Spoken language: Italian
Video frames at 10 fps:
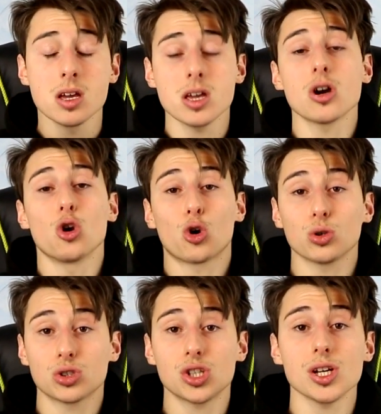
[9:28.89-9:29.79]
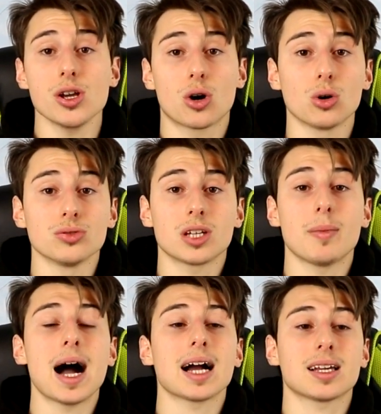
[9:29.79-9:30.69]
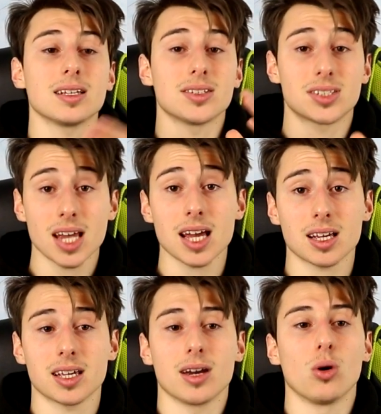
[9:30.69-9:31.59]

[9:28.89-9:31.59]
Io lo consiglio con tabacchi secchi